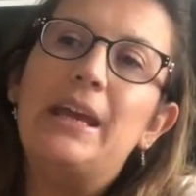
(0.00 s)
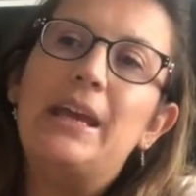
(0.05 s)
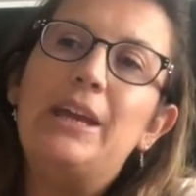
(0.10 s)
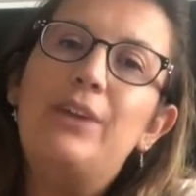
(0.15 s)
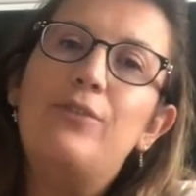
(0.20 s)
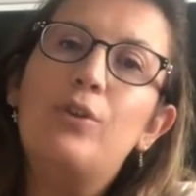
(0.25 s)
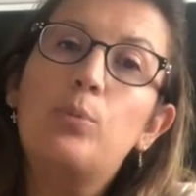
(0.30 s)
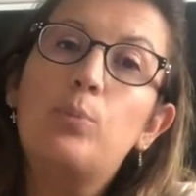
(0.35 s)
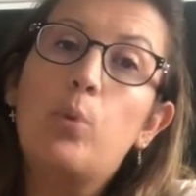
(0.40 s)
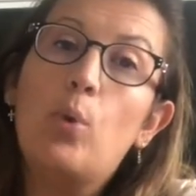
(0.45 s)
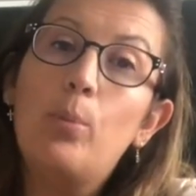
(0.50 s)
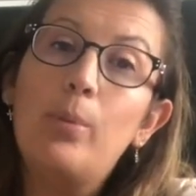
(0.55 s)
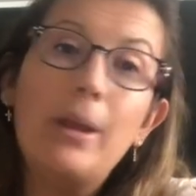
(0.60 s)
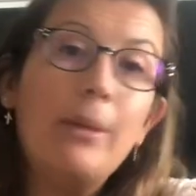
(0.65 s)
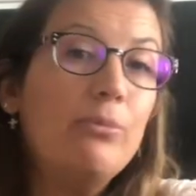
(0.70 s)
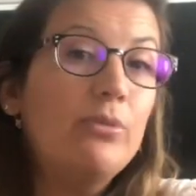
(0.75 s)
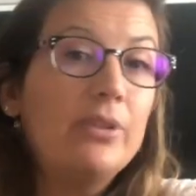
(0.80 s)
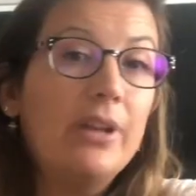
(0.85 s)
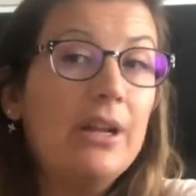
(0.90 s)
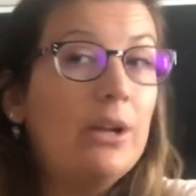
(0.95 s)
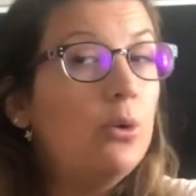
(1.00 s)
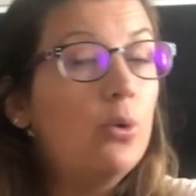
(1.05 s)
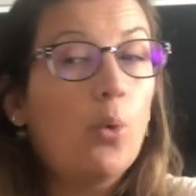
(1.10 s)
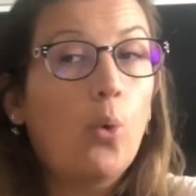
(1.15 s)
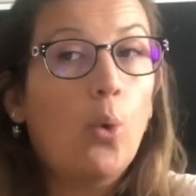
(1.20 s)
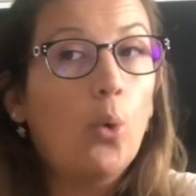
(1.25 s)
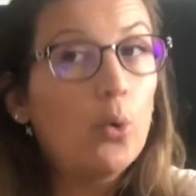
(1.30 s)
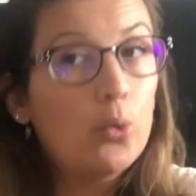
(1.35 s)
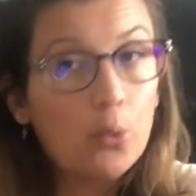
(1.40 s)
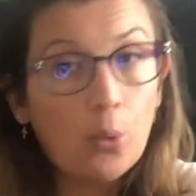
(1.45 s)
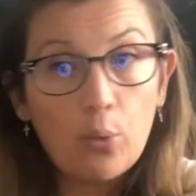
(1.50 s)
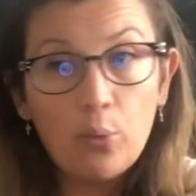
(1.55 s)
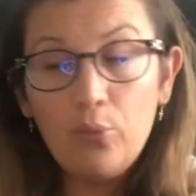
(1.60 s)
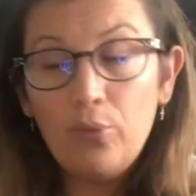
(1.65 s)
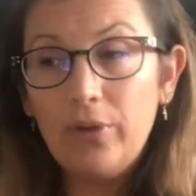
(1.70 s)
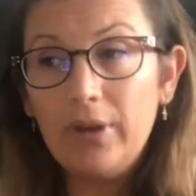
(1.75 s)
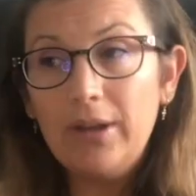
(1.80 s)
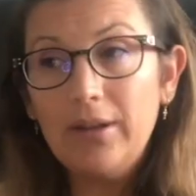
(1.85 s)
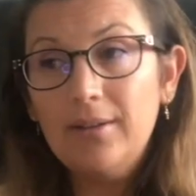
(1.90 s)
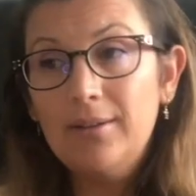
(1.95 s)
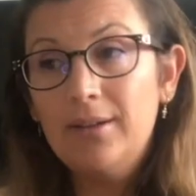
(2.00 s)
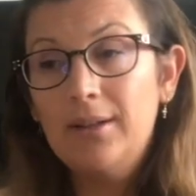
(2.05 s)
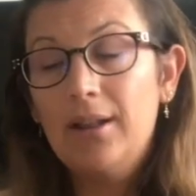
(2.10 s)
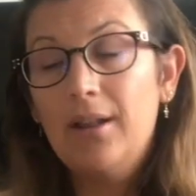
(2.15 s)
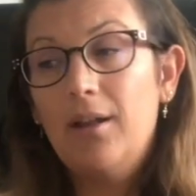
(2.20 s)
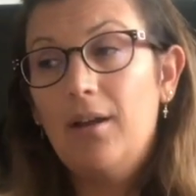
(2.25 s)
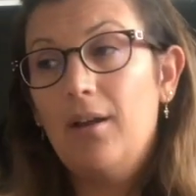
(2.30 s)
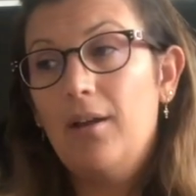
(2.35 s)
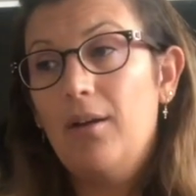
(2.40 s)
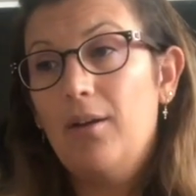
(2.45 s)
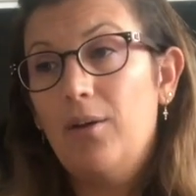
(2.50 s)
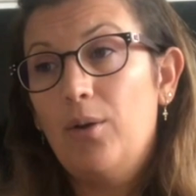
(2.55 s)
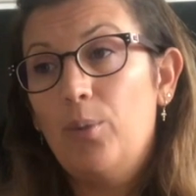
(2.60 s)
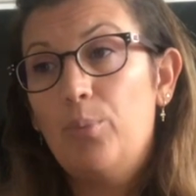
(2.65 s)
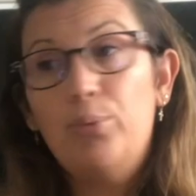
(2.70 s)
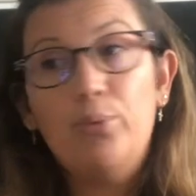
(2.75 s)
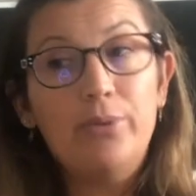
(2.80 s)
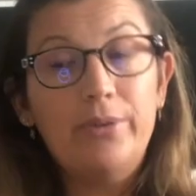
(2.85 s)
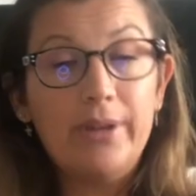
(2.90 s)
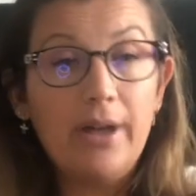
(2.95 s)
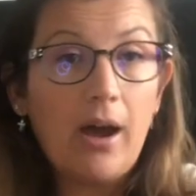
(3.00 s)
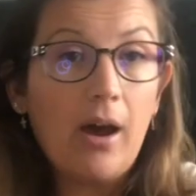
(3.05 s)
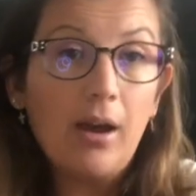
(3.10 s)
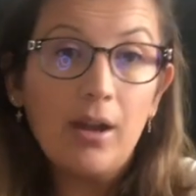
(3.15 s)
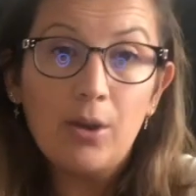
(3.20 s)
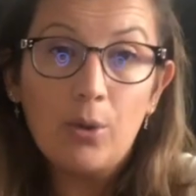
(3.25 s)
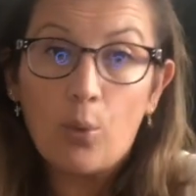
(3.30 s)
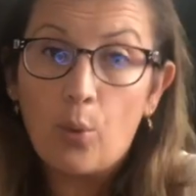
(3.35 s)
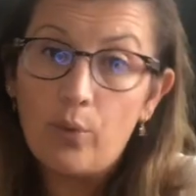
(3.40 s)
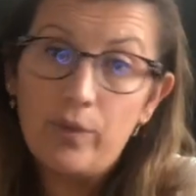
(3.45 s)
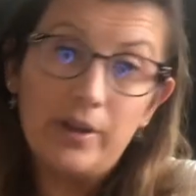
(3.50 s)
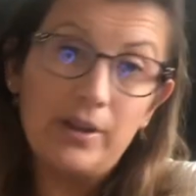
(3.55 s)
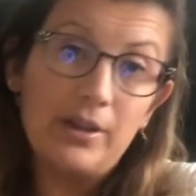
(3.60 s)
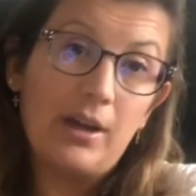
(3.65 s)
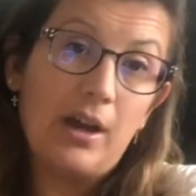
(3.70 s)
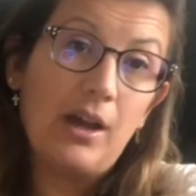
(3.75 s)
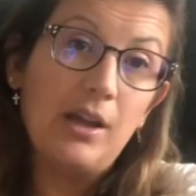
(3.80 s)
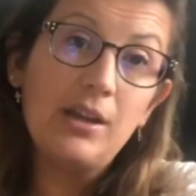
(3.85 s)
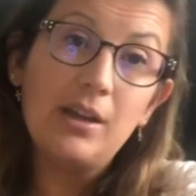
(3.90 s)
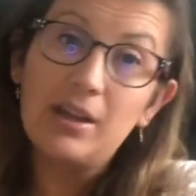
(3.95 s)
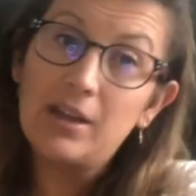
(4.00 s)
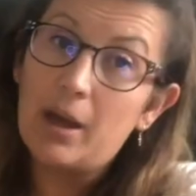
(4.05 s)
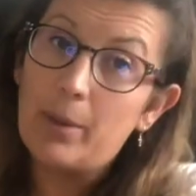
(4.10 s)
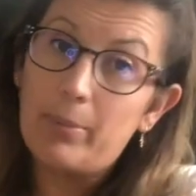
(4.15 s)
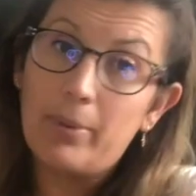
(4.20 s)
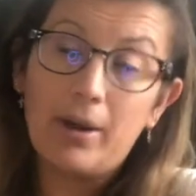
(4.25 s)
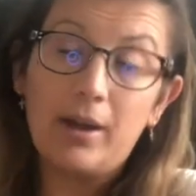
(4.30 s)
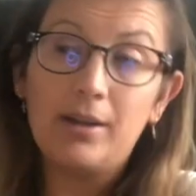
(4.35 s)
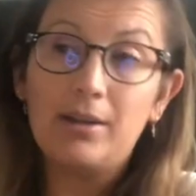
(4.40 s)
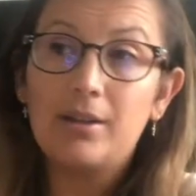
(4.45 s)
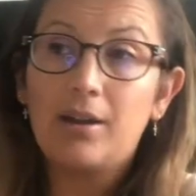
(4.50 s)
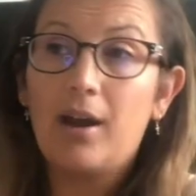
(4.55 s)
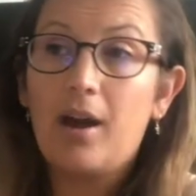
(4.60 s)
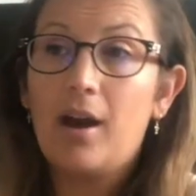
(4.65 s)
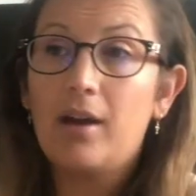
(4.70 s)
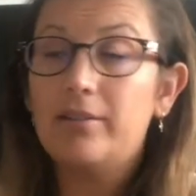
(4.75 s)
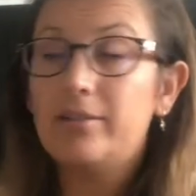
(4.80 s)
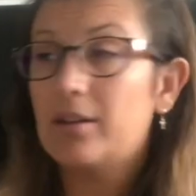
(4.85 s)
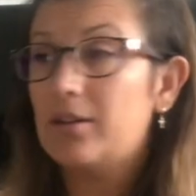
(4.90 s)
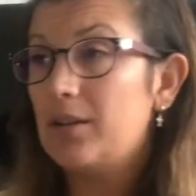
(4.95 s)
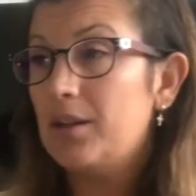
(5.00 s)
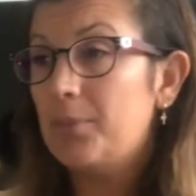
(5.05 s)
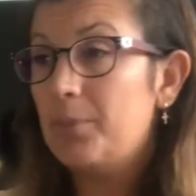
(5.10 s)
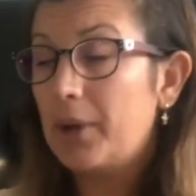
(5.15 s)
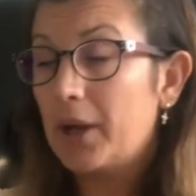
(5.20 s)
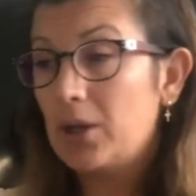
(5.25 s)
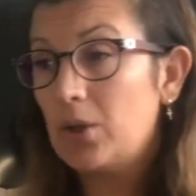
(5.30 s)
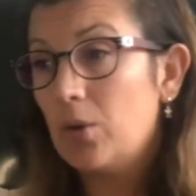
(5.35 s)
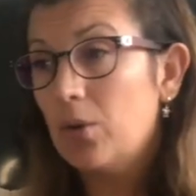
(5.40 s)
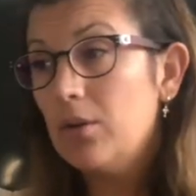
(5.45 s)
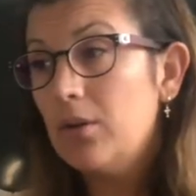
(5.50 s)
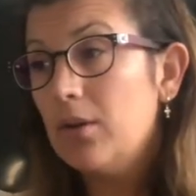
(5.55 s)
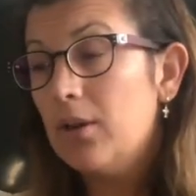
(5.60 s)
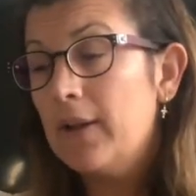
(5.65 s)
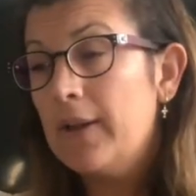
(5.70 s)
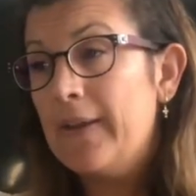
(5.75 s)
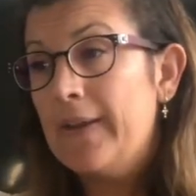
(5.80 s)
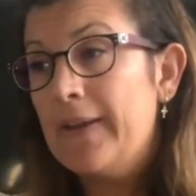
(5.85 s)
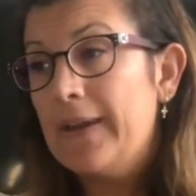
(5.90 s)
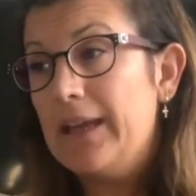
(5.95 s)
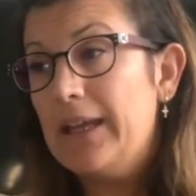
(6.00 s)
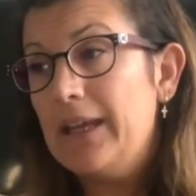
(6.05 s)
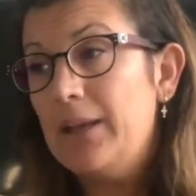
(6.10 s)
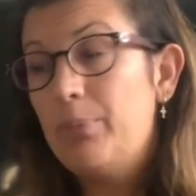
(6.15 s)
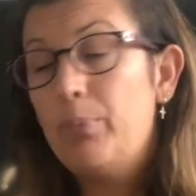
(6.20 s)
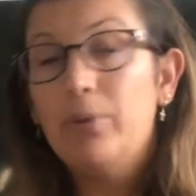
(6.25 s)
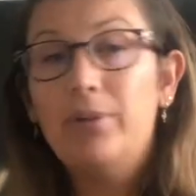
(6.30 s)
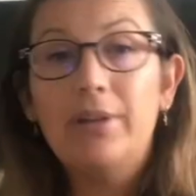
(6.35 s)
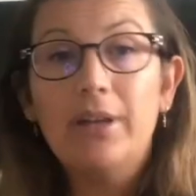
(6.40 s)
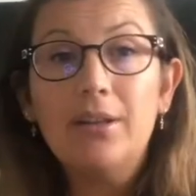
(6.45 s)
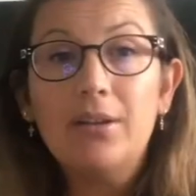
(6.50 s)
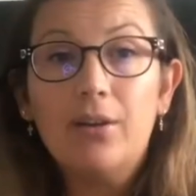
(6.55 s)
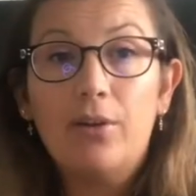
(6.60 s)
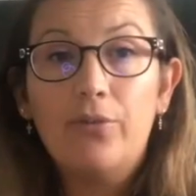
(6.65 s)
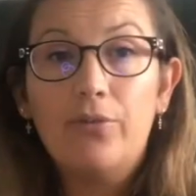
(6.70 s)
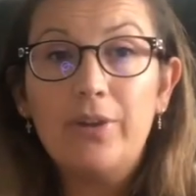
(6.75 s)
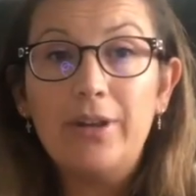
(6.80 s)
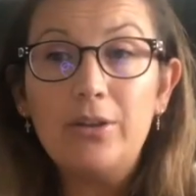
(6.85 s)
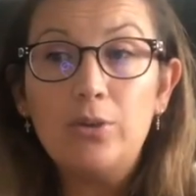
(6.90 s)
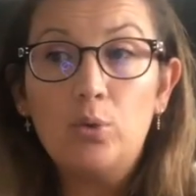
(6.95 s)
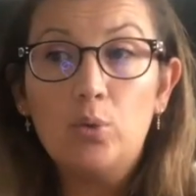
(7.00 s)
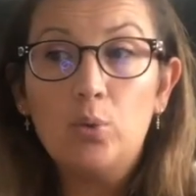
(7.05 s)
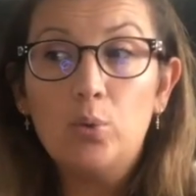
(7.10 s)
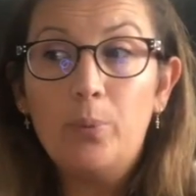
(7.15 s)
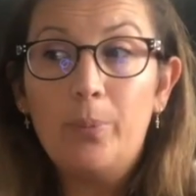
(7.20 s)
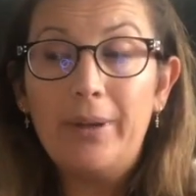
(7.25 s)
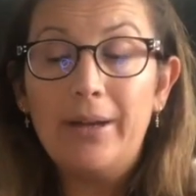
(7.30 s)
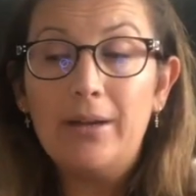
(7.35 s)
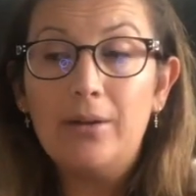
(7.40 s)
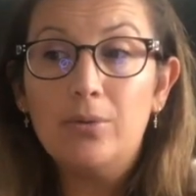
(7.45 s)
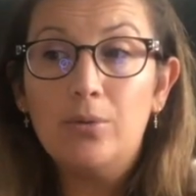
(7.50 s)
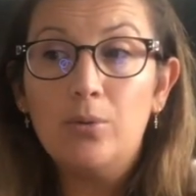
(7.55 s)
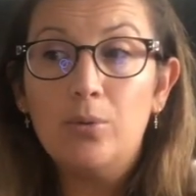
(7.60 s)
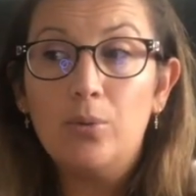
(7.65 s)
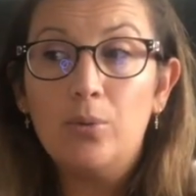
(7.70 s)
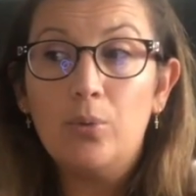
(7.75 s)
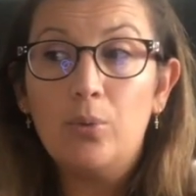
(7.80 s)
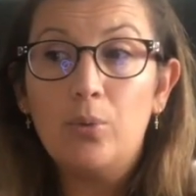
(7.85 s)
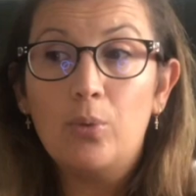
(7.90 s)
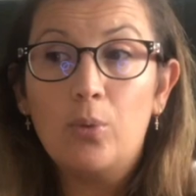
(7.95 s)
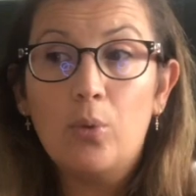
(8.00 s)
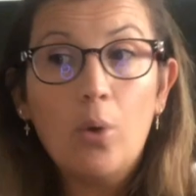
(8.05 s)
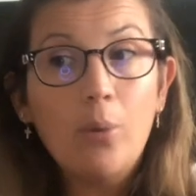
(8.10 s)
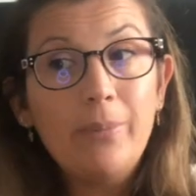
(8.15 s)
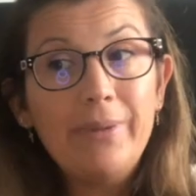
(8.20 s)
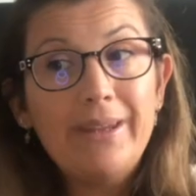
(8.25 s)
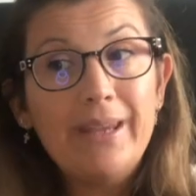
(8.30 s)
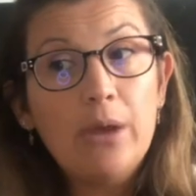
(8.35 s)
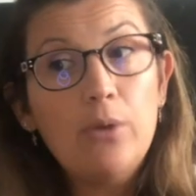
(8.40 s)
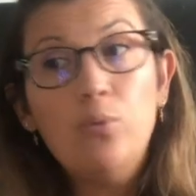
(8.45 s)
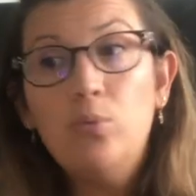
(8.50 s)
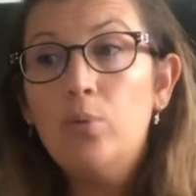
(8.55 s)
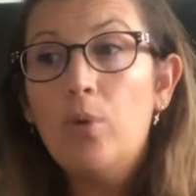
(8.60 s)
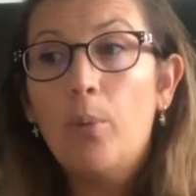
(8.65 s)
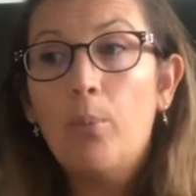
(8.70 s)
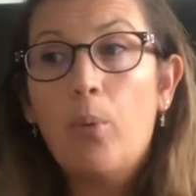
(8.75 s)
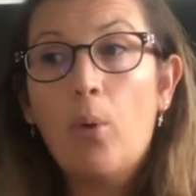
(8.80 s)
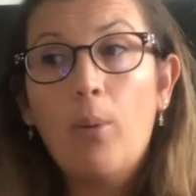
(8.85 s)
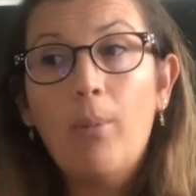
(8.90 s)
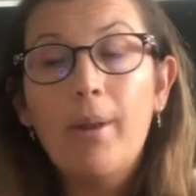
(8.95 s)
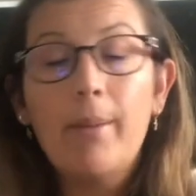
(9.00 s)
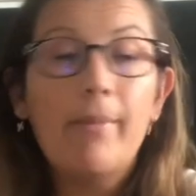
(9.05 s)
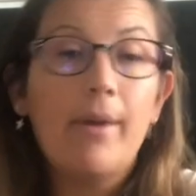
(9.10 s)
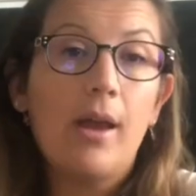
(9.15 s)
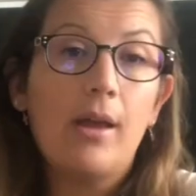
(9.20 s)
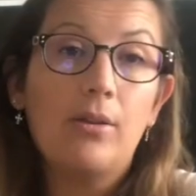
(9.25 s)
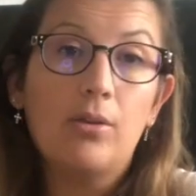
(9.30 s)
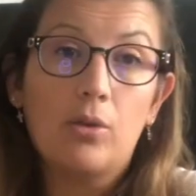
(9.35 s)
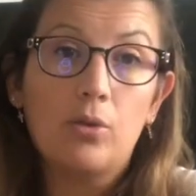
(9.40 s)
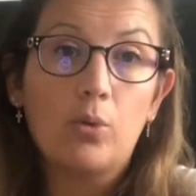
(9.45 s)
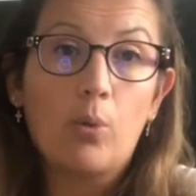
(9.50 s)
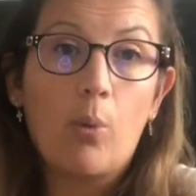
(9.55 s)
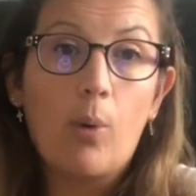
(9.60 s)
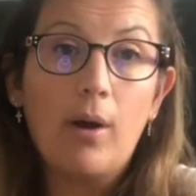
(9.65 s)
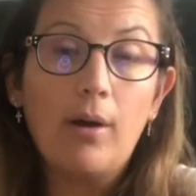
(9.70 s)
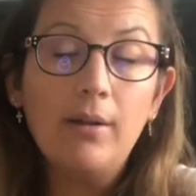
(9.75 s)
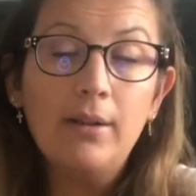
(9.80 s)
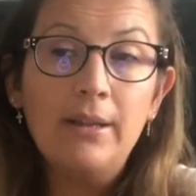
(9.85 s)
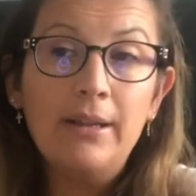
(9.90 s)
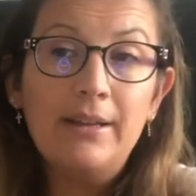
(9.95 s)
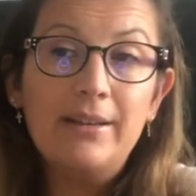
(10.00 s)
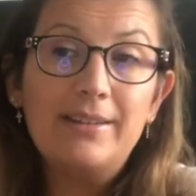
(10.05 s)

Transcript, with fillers: Et votre problème, vous allez le retrouver euh, plus tard, il reviendra, il réapparaîtra à certaines périodes et peut-être en fait que ben, euh, comme il y a eu un problème à un endroit,